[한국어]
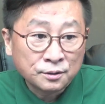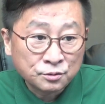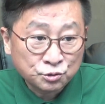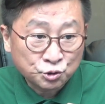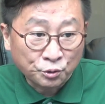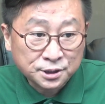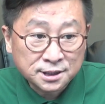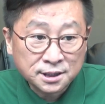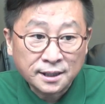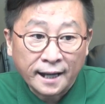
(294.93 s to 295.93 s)

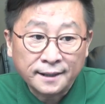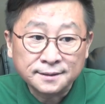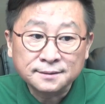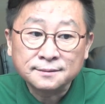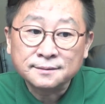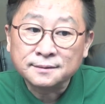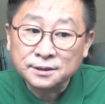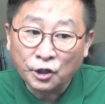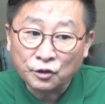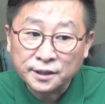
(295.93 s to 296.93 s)
좋지 않은
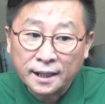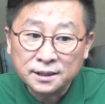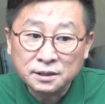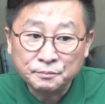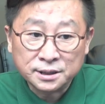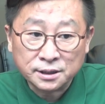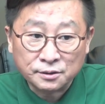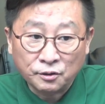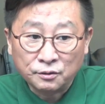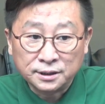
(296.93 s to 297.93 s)
영향을 미칠
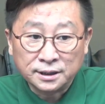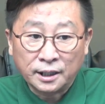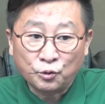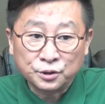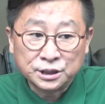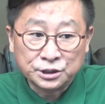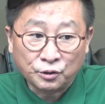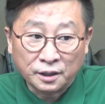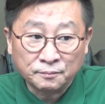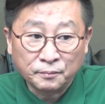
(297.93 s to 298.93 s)
것이라고
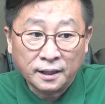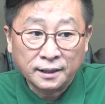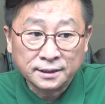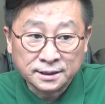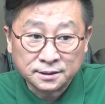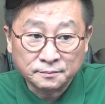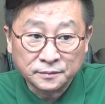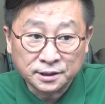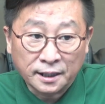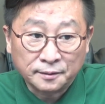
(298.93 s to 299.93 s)
지적한 바
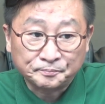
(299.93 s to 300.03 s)
있습니다.